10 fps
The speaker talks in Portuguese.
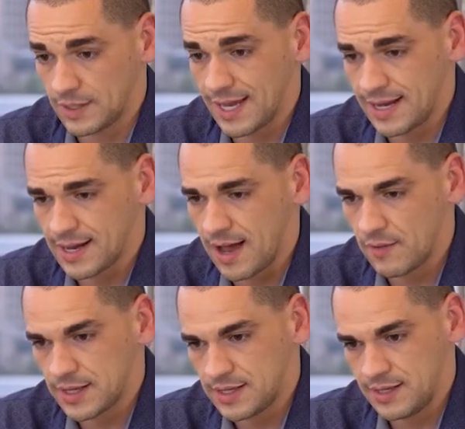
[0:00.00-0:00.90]
O que é
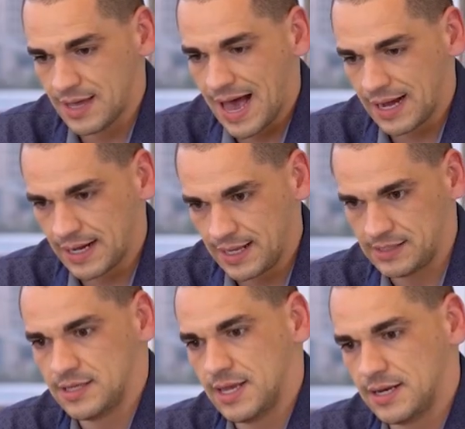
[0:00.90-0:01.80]
legal é que,
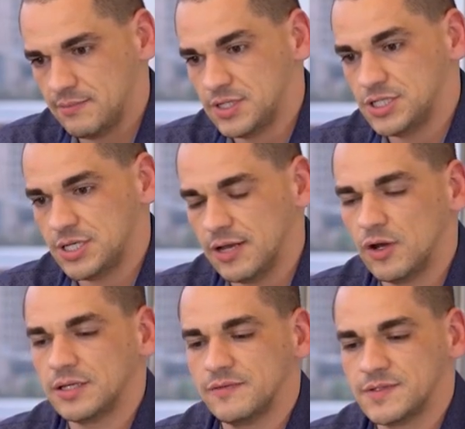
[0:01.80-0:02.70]
além dele emitir a
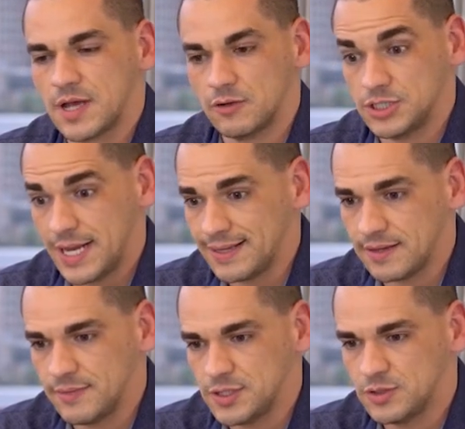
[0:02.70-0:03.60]
nota fiscal
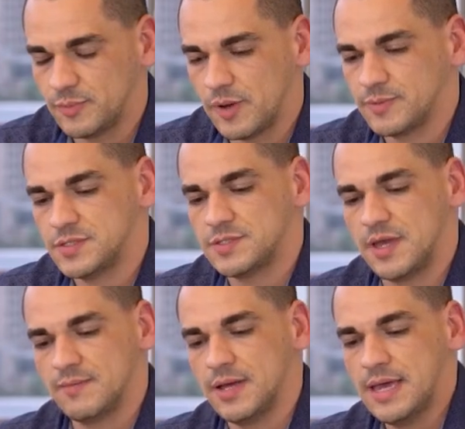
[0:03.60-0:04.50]
diretamente do próprio
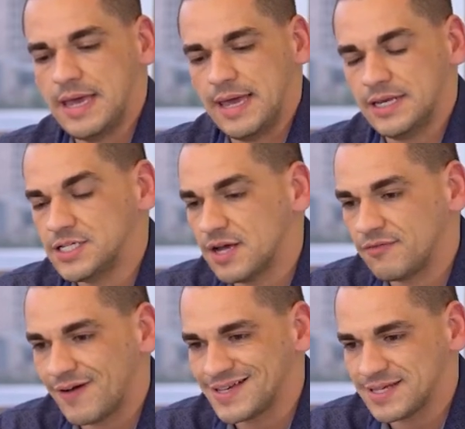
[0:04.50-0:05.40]
sistema, ele já
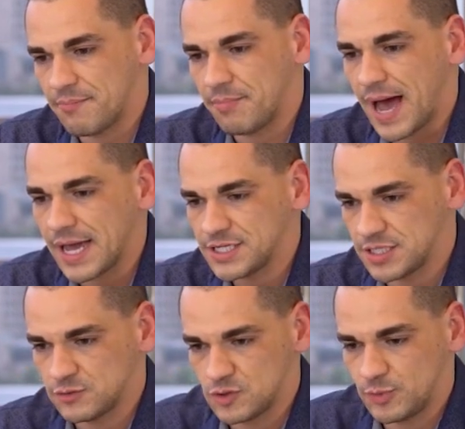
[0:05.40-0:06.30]
faz a baixa dos